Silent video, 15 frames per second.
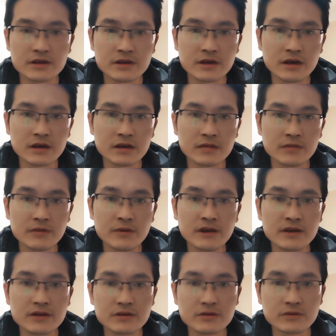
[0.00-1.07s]
你像蜜
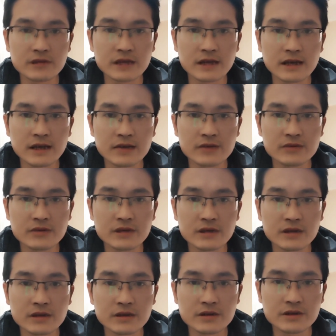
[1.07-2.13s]
源植物，咱甘肃
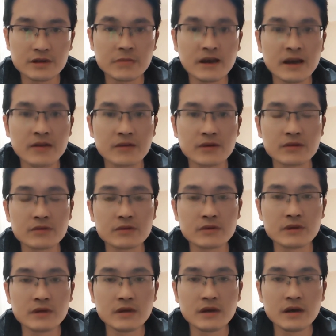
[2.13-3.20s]
的七百多种，
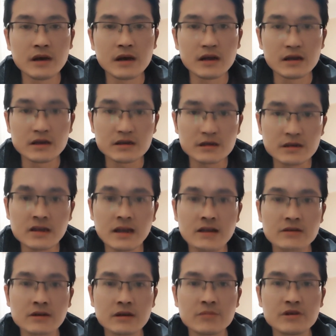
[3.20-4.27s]
啊，能生
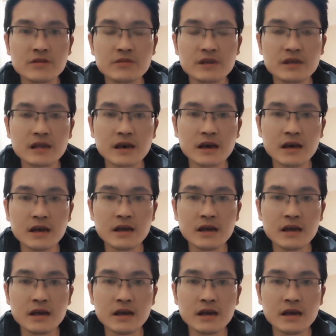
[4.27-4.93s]
产商品蜜的，